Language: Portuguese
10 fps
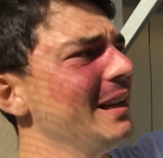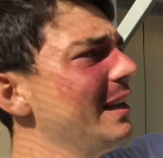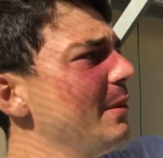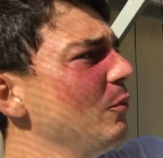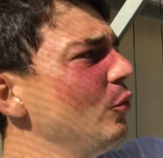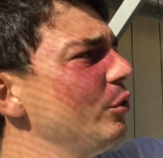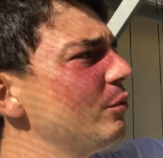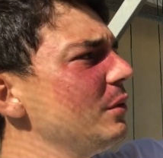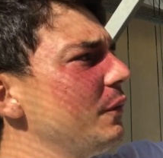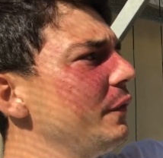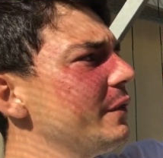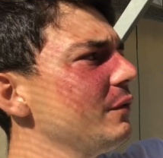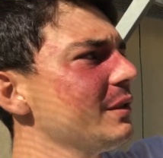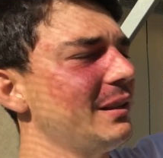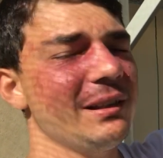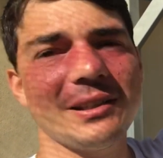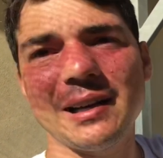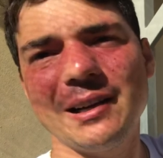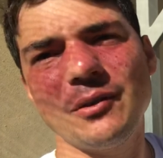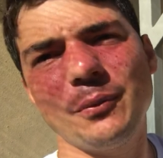É muito difícil de você
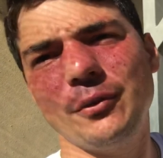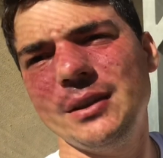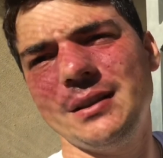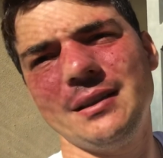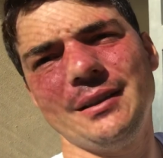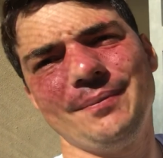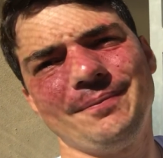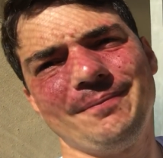deixar e não apodrecer.